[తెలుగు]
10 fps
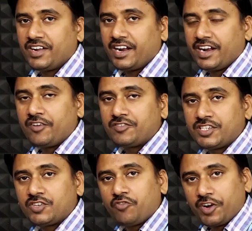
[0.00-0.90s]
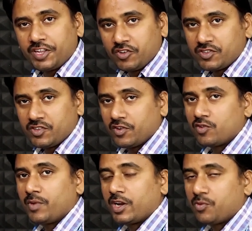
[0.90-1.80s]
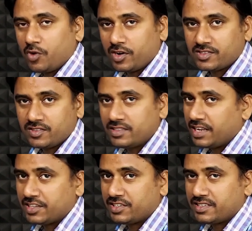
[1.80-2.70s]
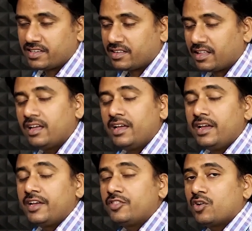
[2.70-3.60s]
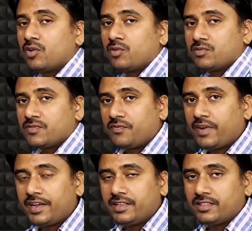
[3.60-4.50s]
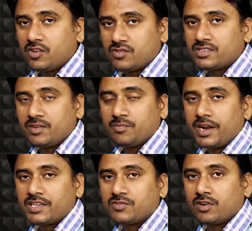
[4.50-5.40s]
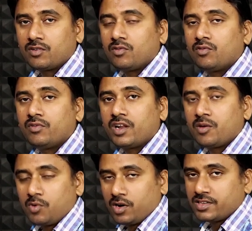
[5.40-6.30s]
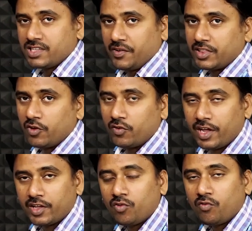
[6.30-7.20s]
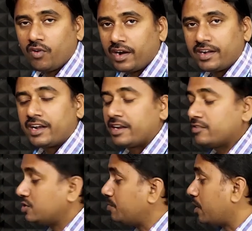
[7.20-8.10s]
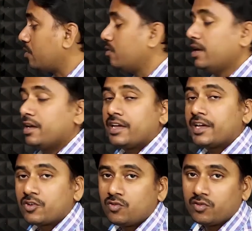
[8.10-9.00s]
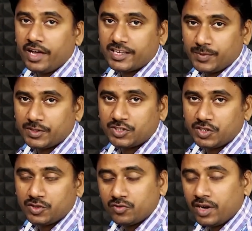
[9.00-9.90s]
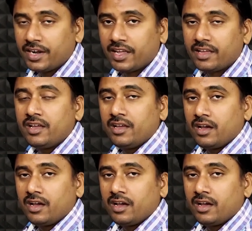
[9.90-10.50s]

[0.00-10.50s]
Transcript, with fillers: సెవెన్ హండ్రెడ్ నుంచి ట్వంటీ థౌజండ్ వరకు మనం ఈ ప్రోడక్ట్స్ని సెలెక్ట్ చేసాం కదా ఇందులో ఫైవ్ థౌజండ్ ప్రైస్ వరకు ఉన్న ప్రోడక్ట్స్ ఏవైతే ఉన్నాయో వాటి నుంచి మనం ఎక్కువగా ఎక్స్పెక్ట్ చేయొద్దు అంటే